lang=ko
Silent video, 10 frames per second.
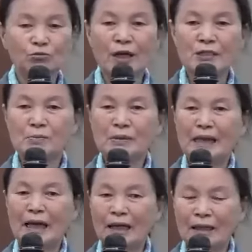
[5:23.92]
누가 좀
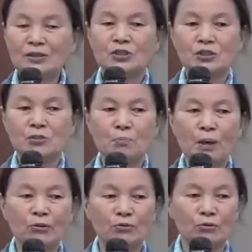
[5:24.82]
깨끗이 좀
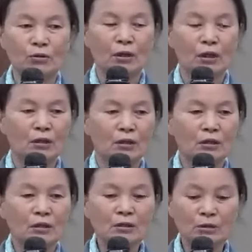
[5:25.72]
메고
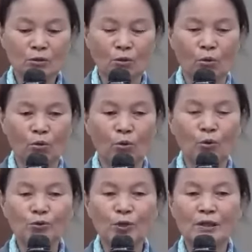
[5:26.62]
그, 런
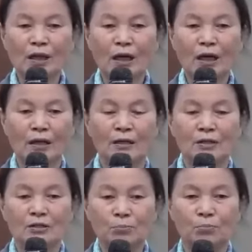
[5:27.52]
공터에다가
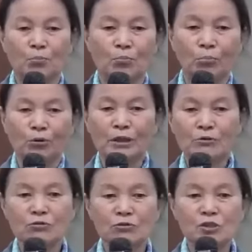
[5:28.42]
좀
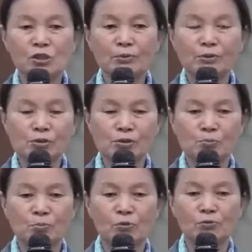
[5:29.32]
모래도 좀 심어서
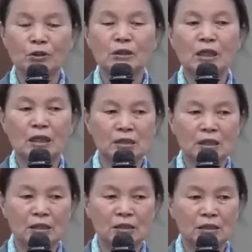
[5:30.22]
좀 먹고 그렇게
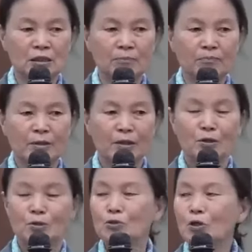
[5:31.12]
하셔야지.
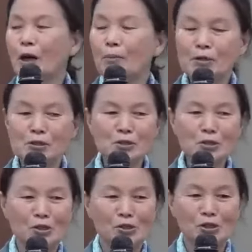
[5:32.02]
여기 한번
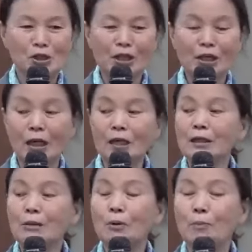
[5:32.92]
지하에
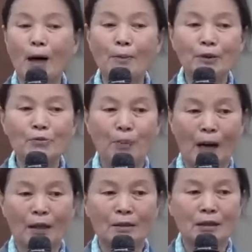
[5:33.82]
갈 때 한번 봐봐요.
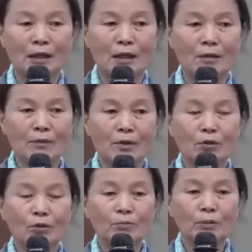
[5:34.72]
바깥이가
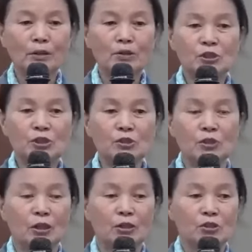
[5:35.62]
얼마나 지,
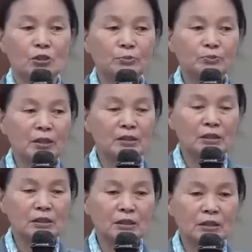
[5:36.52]

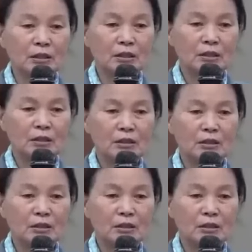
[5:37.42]
지꺼분한지.